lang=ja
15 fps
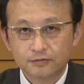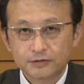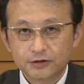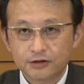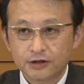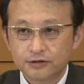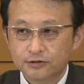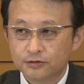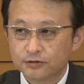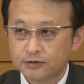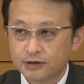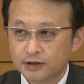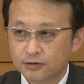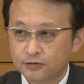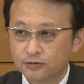見ているよう
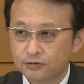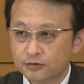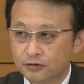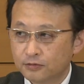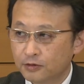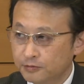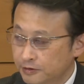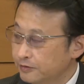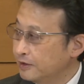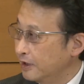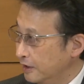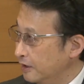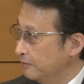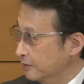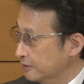な報道も見受
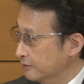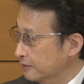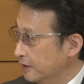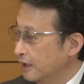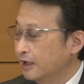けられます。